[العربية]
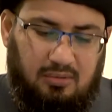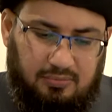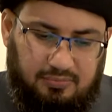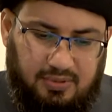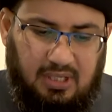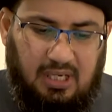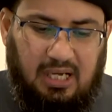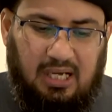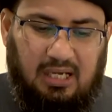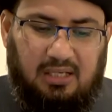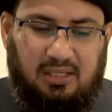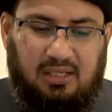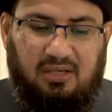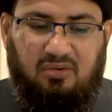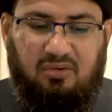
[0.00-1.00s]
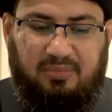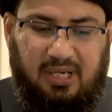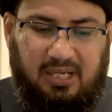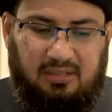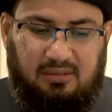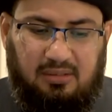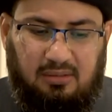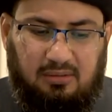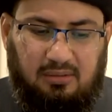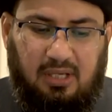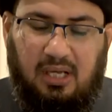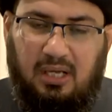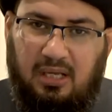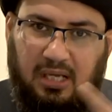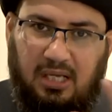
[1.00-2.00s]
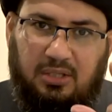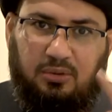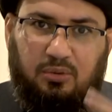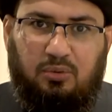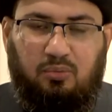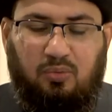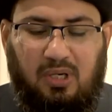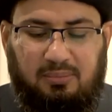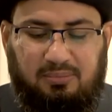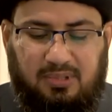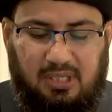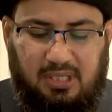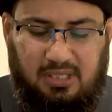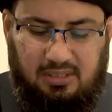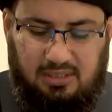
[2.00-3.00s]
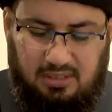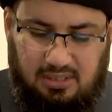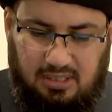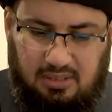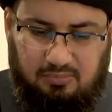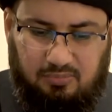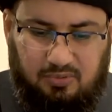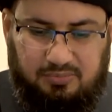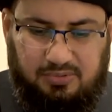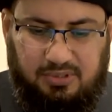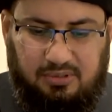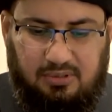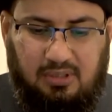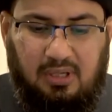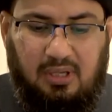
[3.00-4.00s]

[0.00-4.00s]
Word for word: في الاخره وما عند الله خير وابقى للمؤمنين